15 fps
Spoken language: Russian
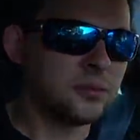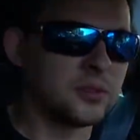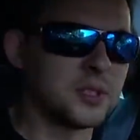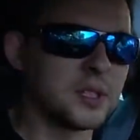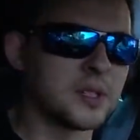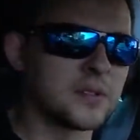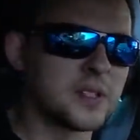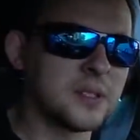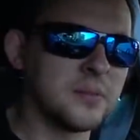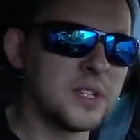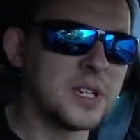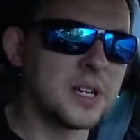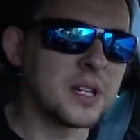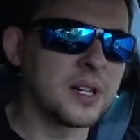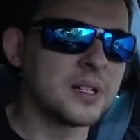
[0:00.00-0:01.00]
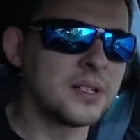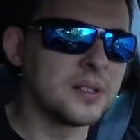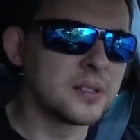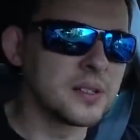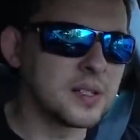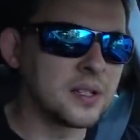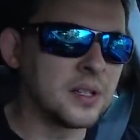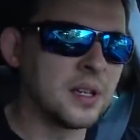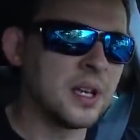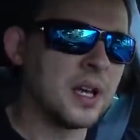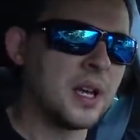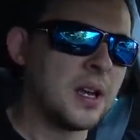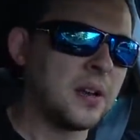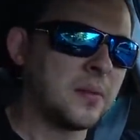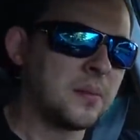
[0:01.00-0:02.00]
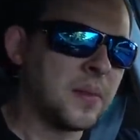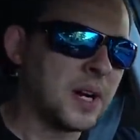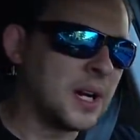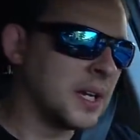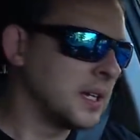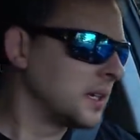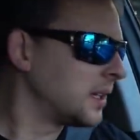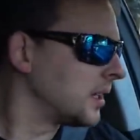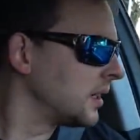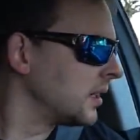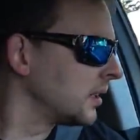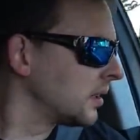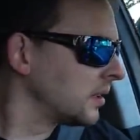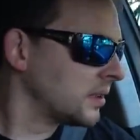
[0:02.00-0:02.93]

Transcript: У них в семье родился маленький